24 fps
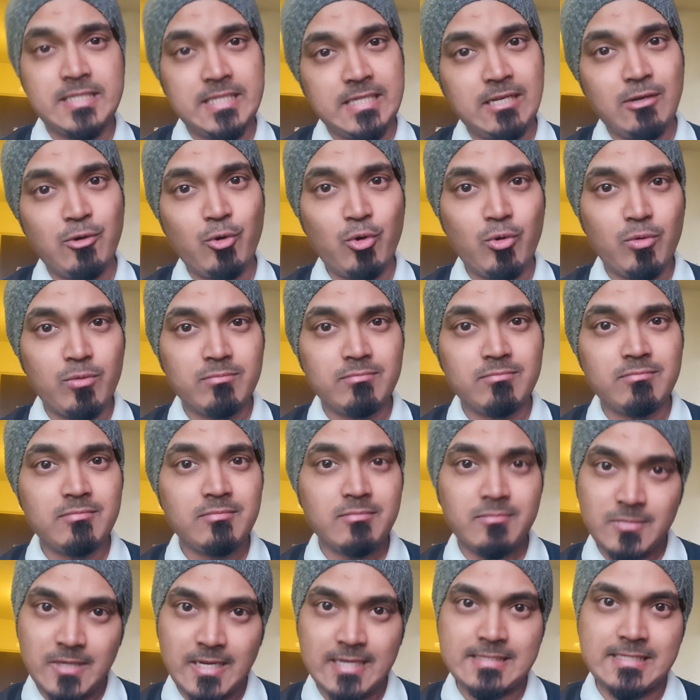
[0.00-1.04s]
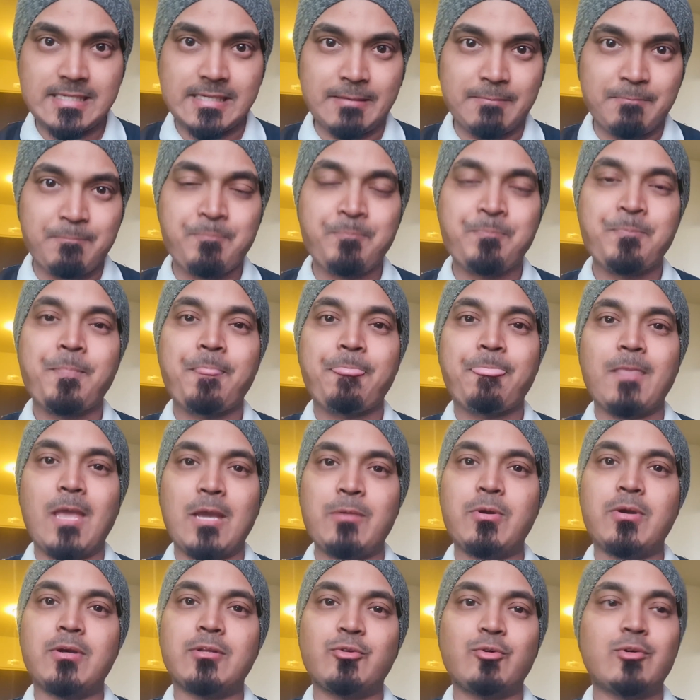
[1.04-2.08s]
ছিল আছে
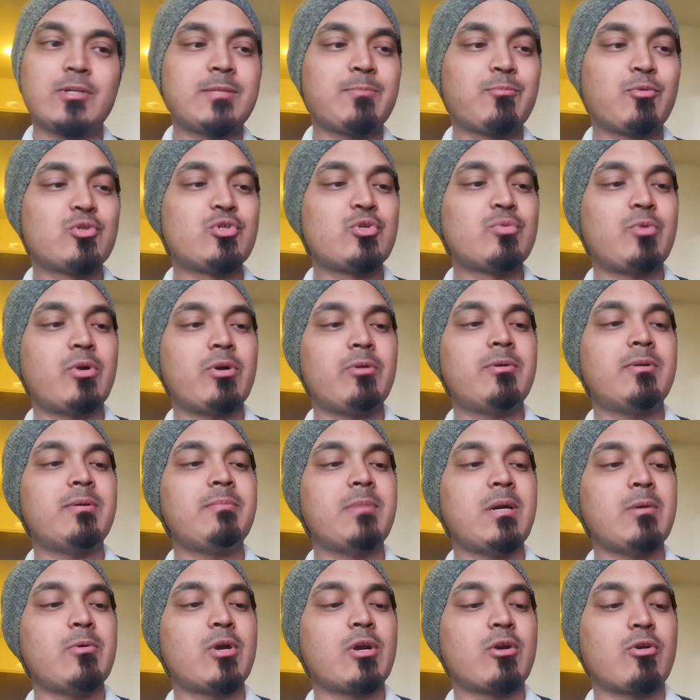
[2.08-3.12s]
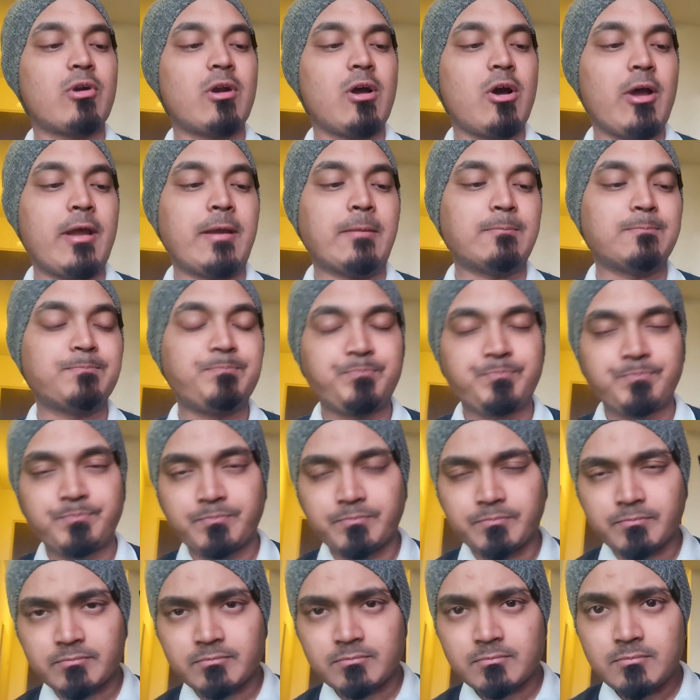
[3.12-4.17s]
এভাবে তো এটা প্রচুর পরিমাণে ব্যবহার করা হয়
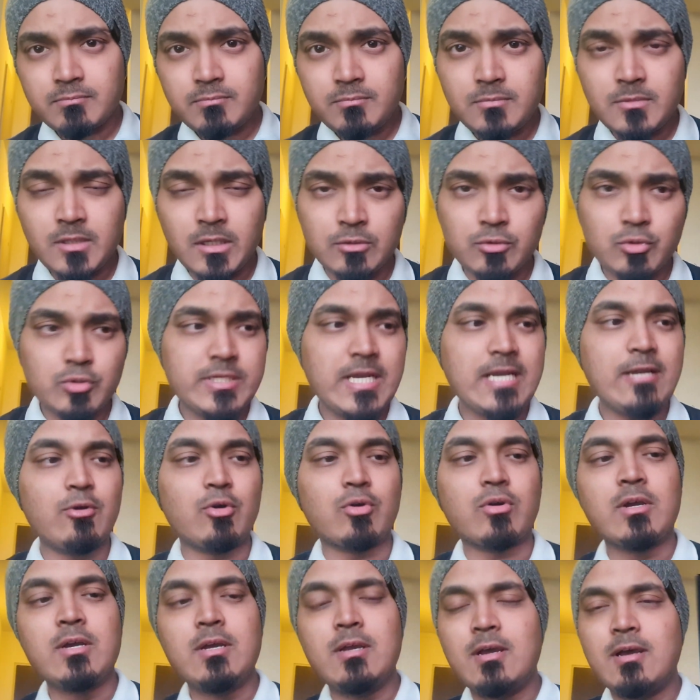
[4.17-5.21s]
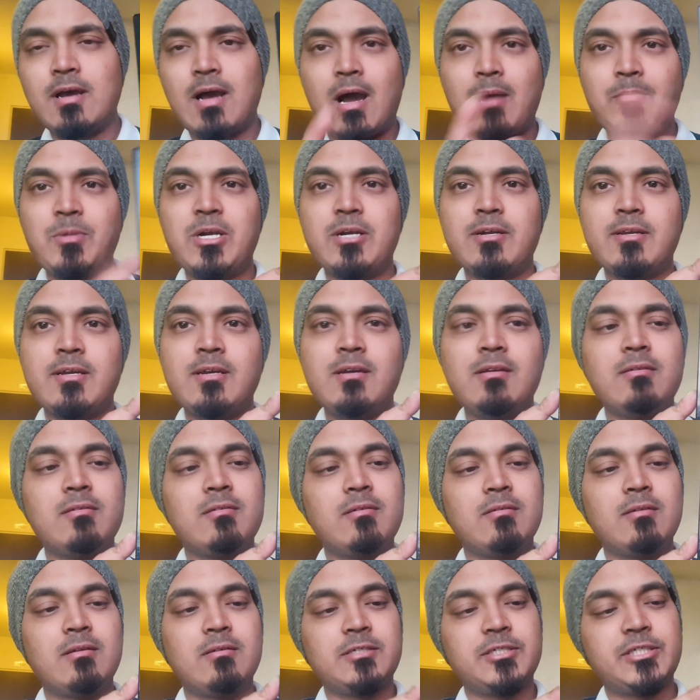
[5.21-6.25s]
তো যাই হোক আমার এটা
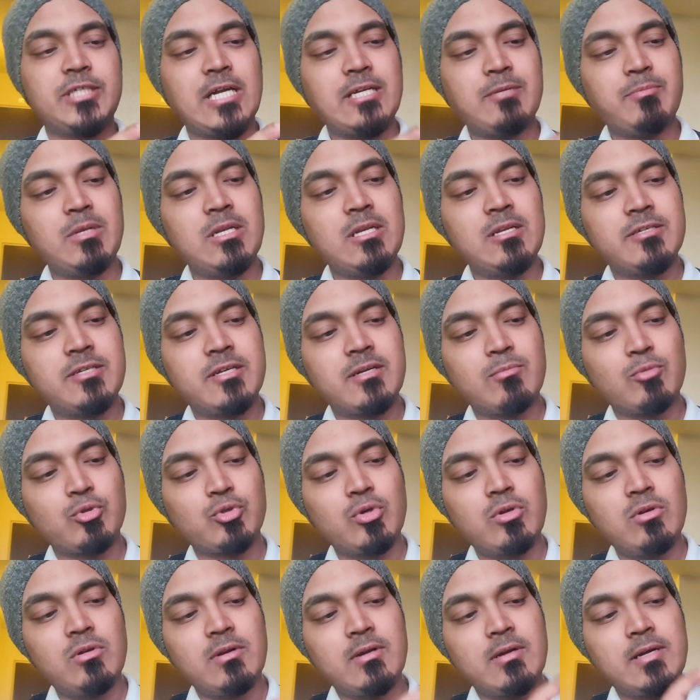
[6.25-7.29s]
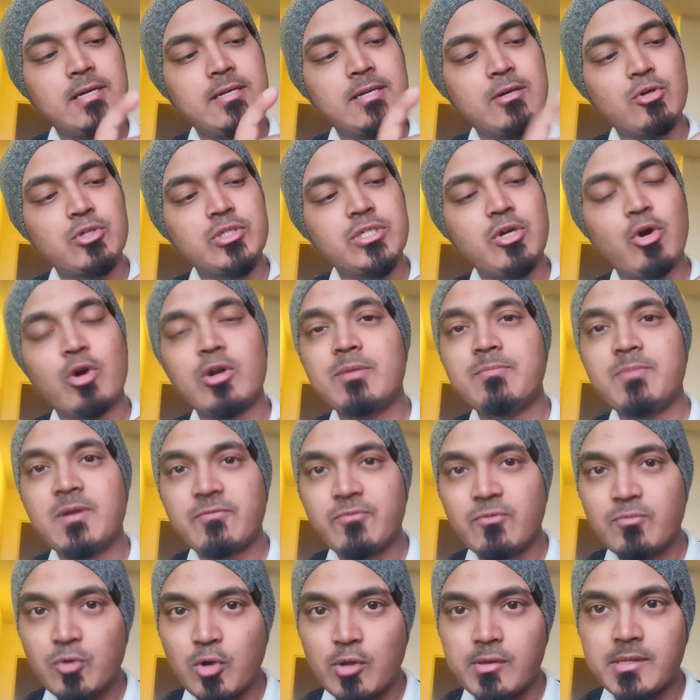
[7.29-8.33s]
ষাট মিলিলিটারের বোতল এটা হচ্ছে অডি
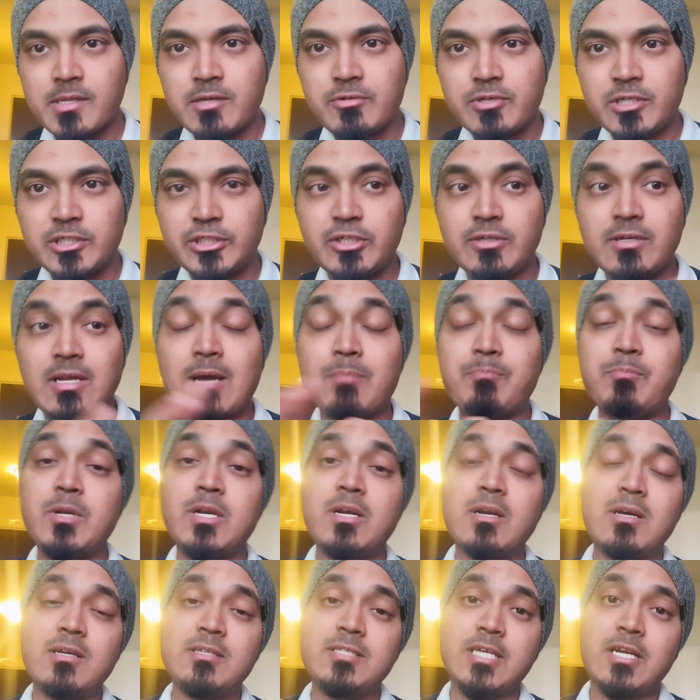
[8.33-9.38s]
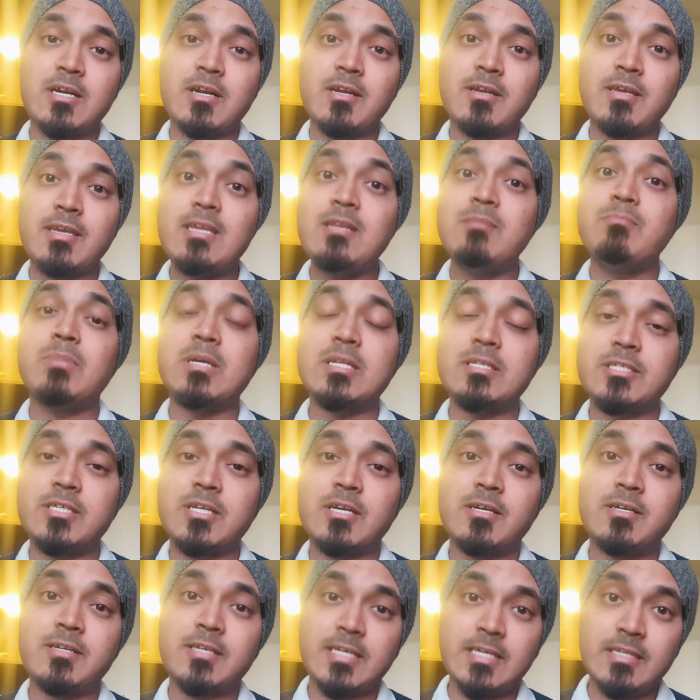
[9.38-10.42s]
পারফিউম কনসেন্ট্রেশন আপনারা যারা কিনবেন
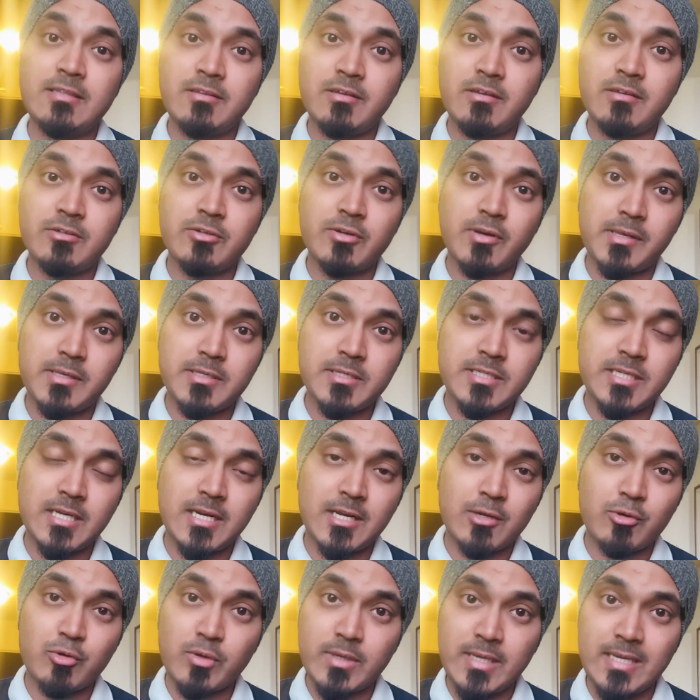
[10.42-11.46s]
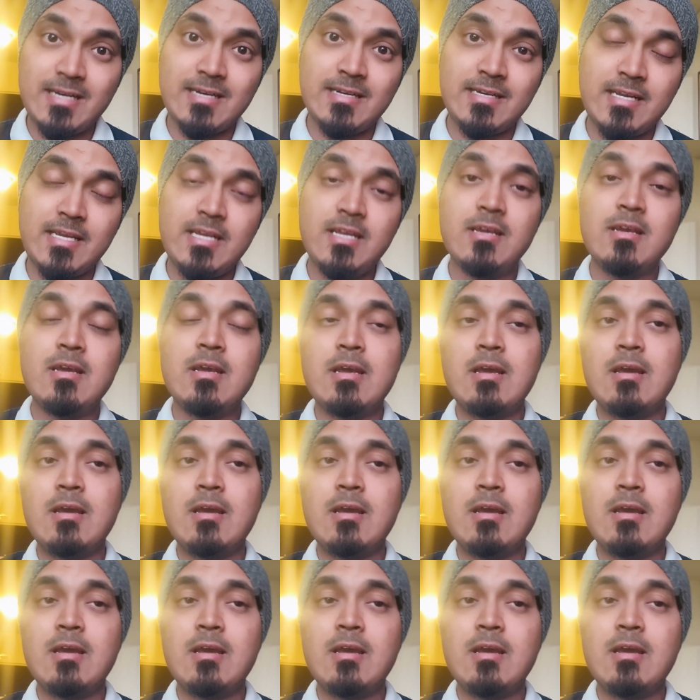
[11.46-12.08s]
যারা এটা কিনতে ইন্টারেস্টেড যারা এখনো কেনেননি